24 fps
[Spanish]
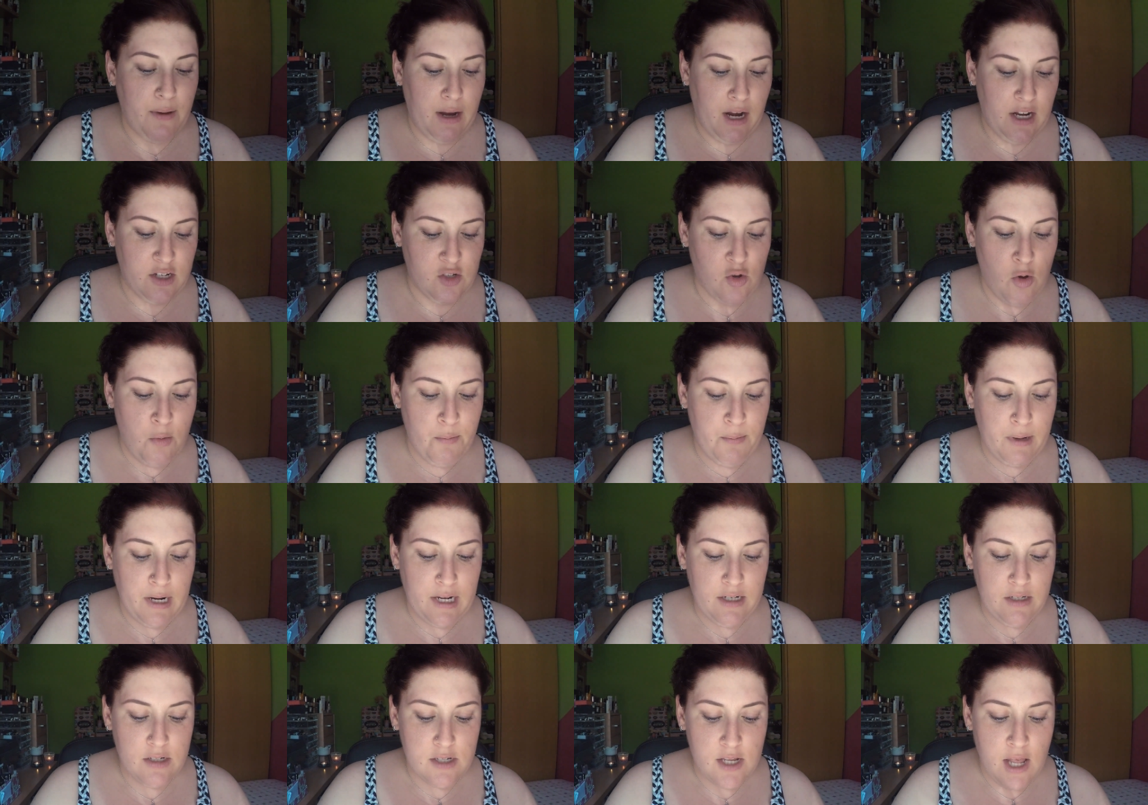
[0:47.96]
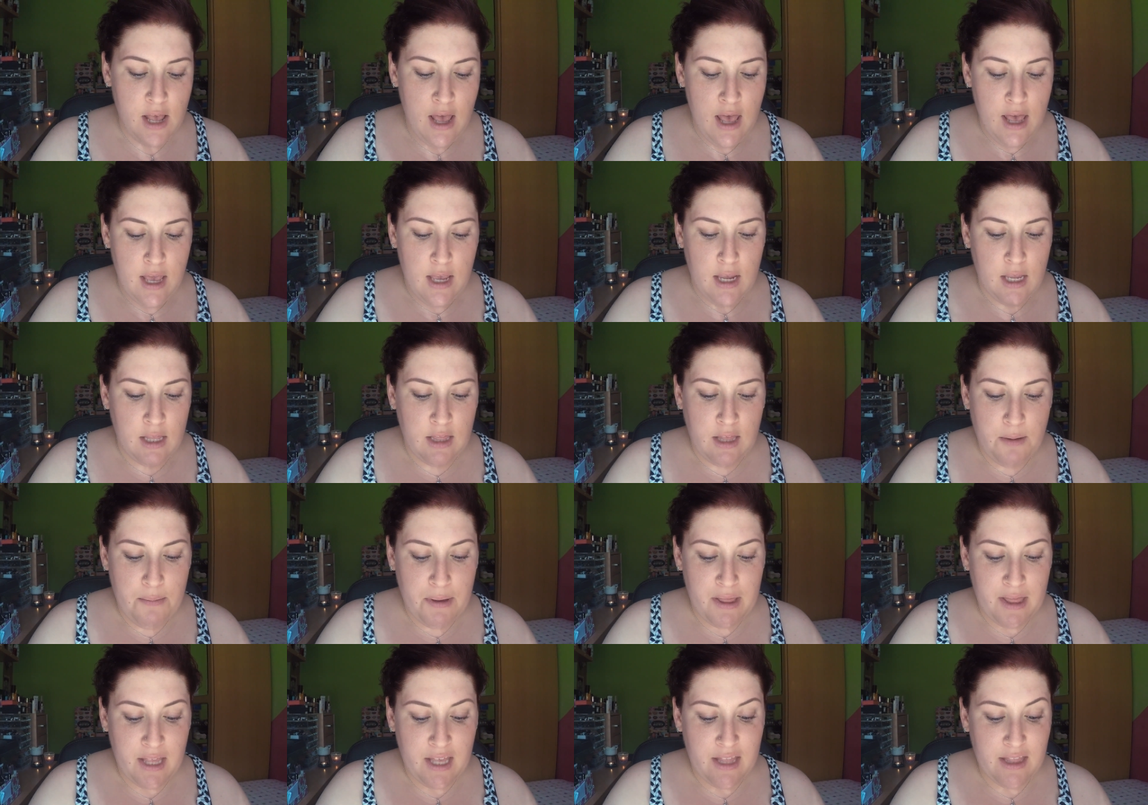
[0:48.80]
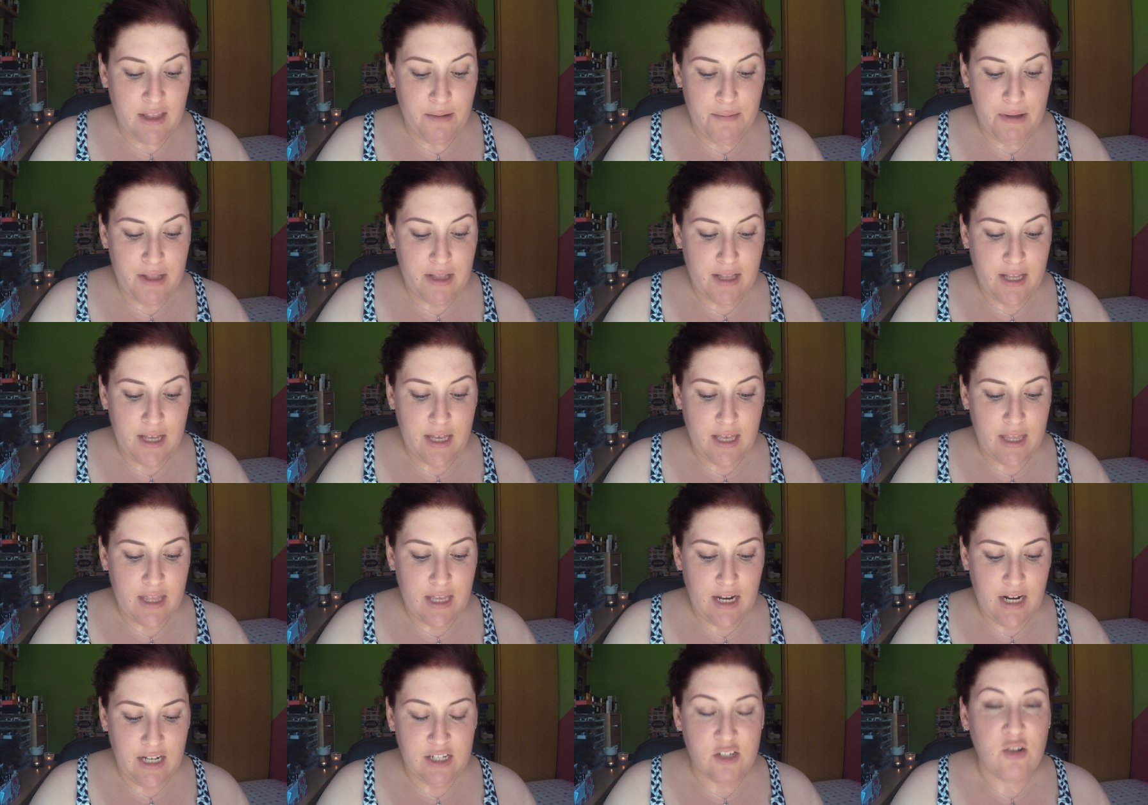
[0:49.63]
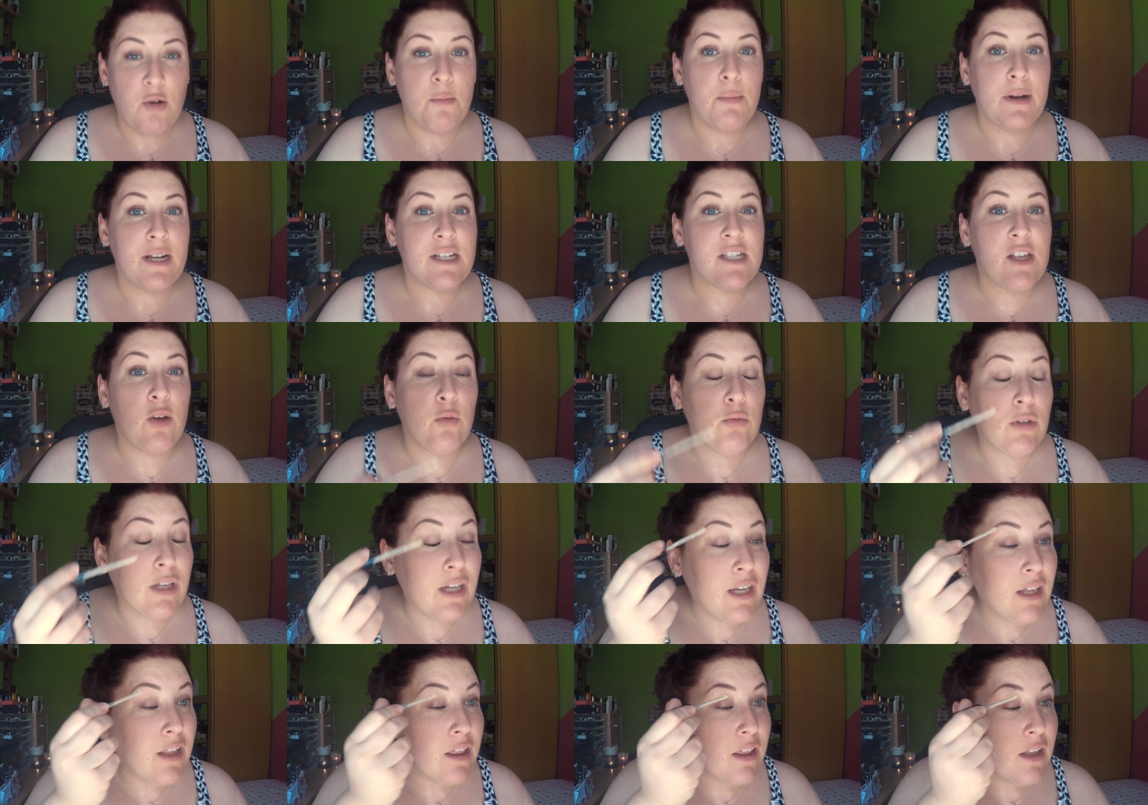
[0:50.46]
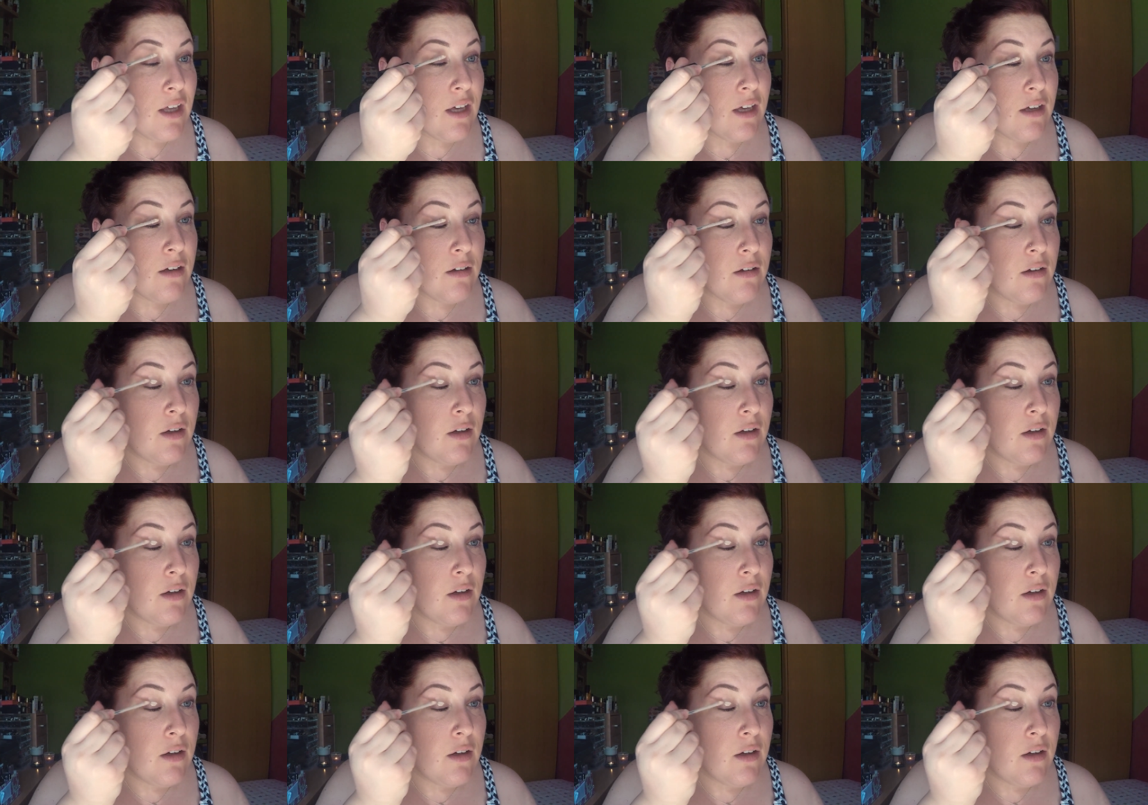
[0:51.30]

para sombras. Independientemente de las sombras que utilice,